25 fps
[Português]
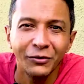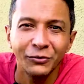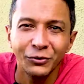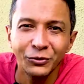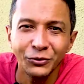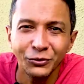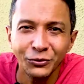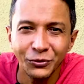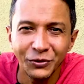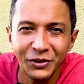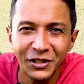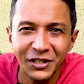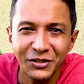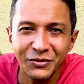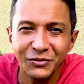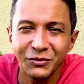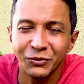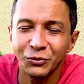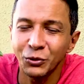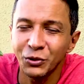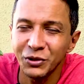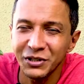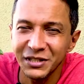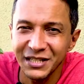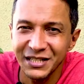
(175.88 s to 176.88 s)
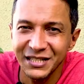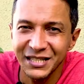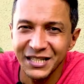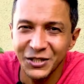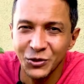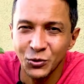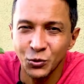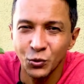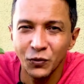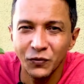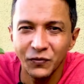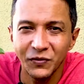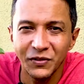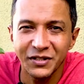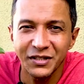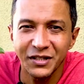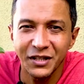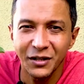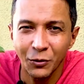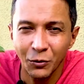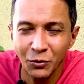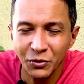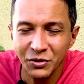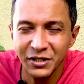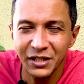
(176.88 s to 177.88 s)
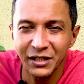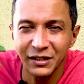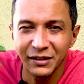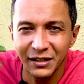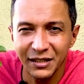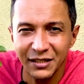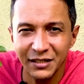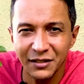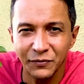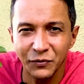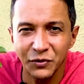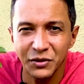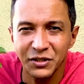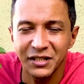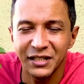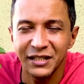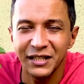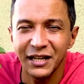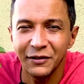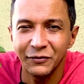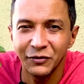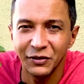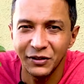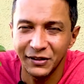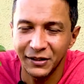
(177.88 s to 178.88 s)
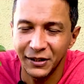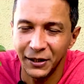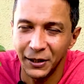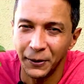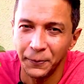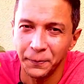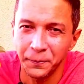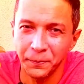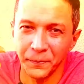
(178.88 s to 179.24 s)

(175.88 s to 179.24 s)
tudo isso e todas essas dúvidas que com certeza você deve ter.